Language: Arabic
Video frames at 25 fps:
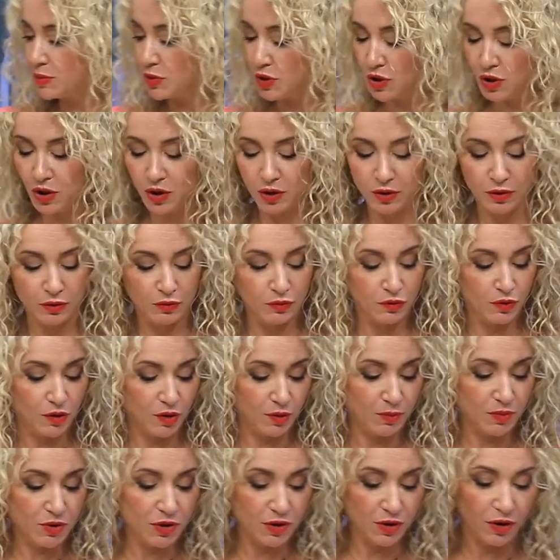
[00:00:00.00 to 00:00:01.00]
باش
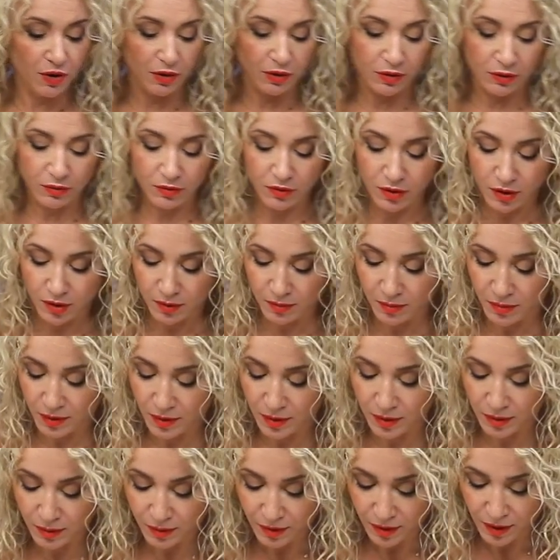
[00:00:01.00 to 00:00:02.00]
نحطوهم باش نحطوهم
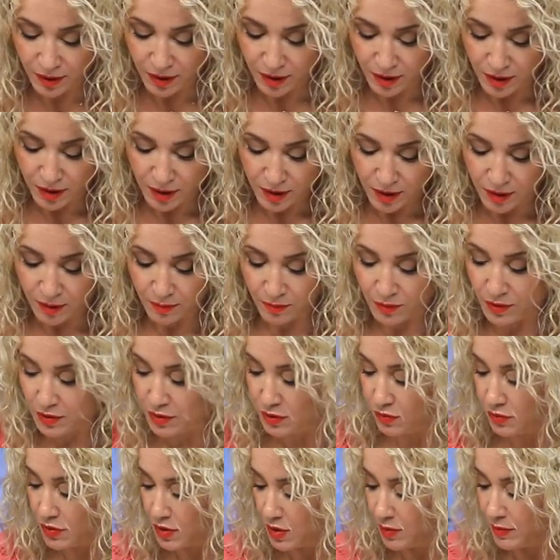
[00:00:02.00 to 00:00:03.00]

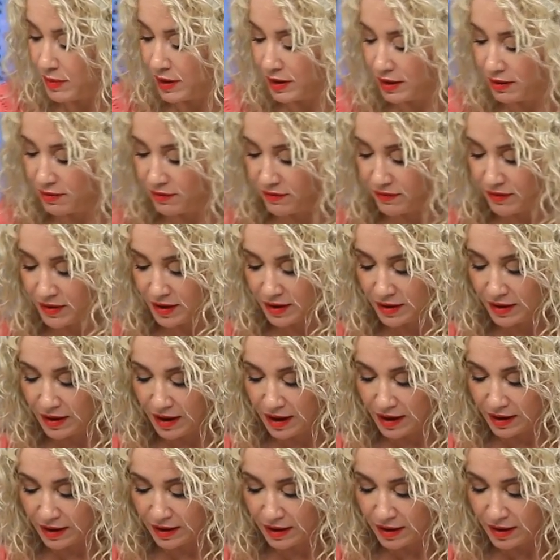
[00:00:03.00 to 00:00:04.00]
بالزوز مغرفات
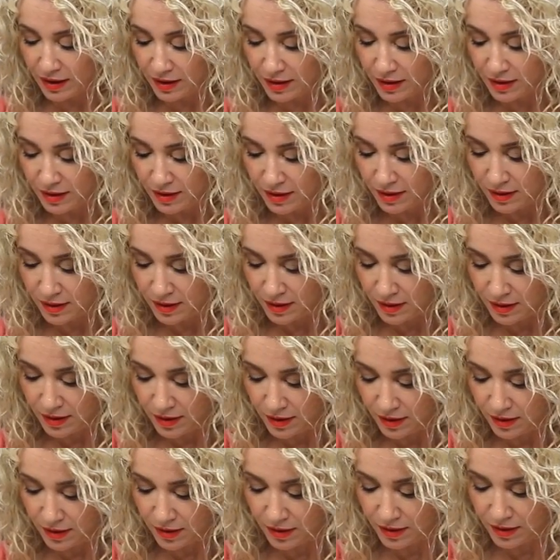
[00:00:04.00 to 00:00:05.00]
هكا
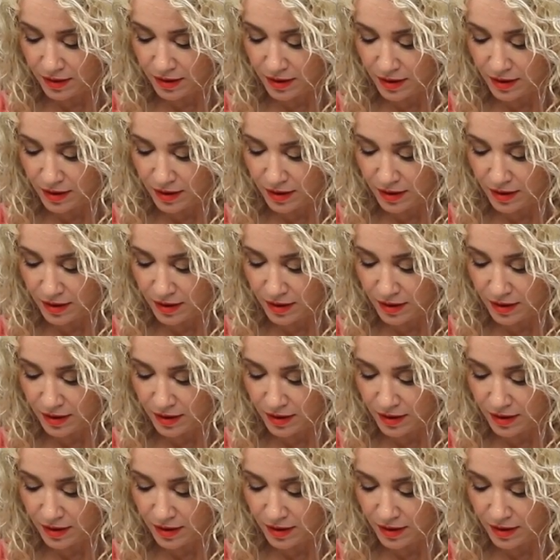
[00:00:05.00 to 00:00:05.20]
دونك